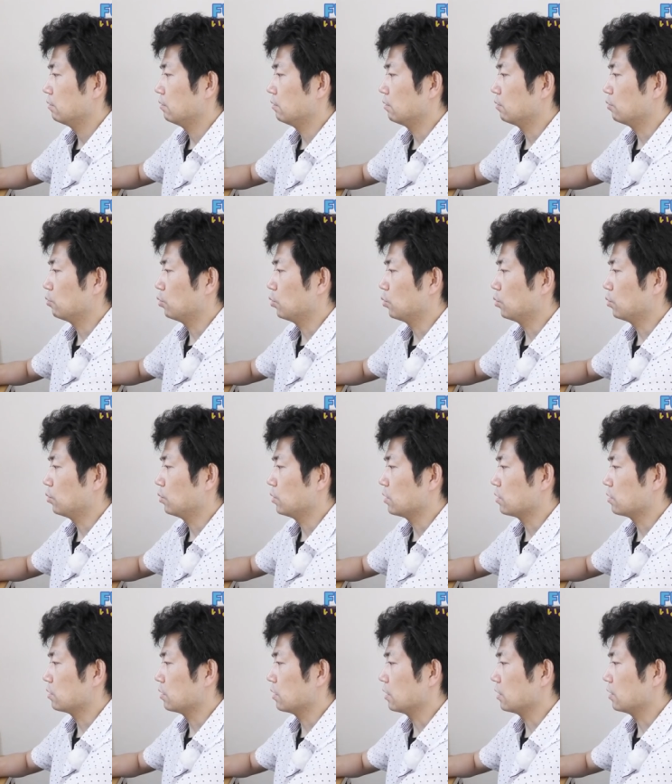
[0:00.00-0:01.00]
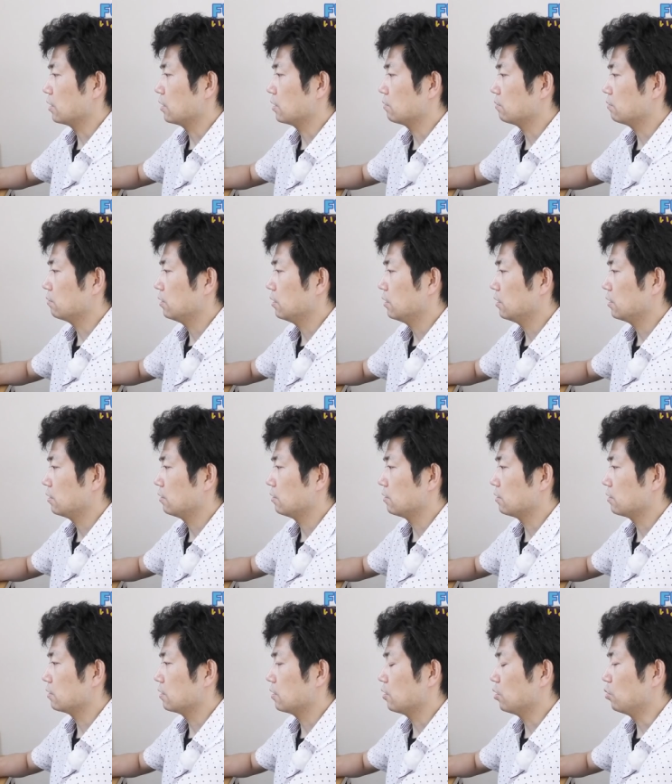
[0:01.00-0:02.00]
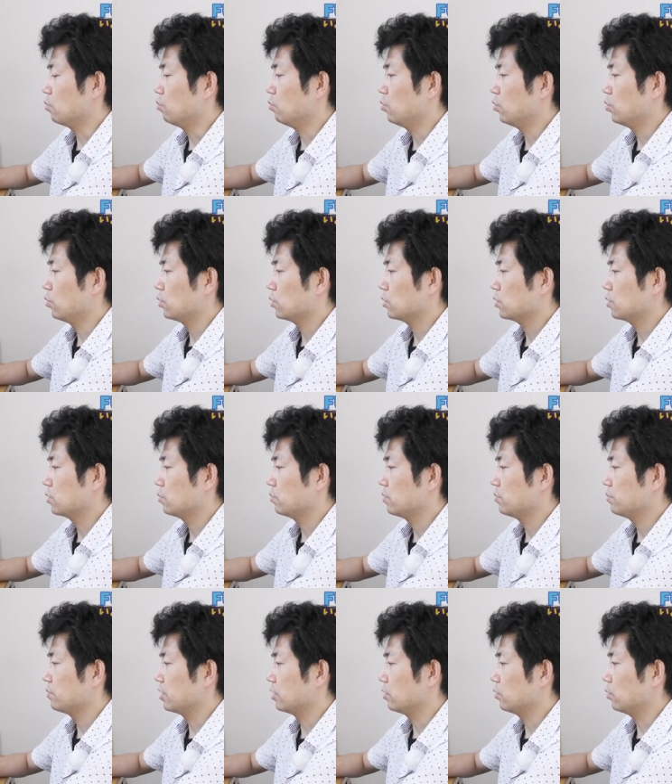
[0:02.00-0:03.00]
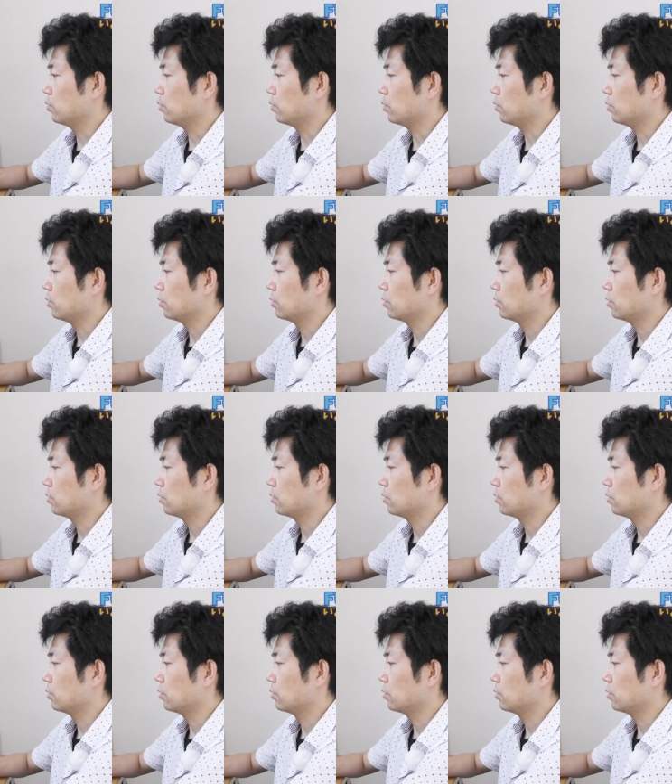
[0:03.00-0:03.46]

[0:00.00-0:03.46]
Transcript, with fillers: で、このですね、確認なんですが、お申し込み日と、